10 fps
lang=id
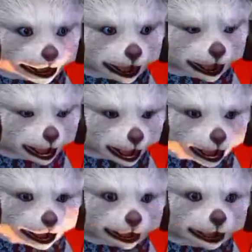
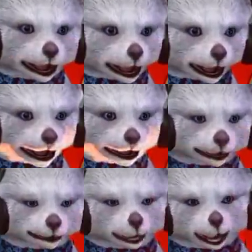teman-teman
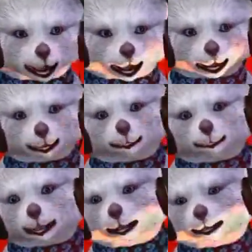kita
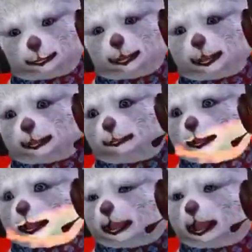gas karena jalannya
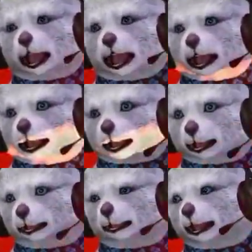lagi licin nih ya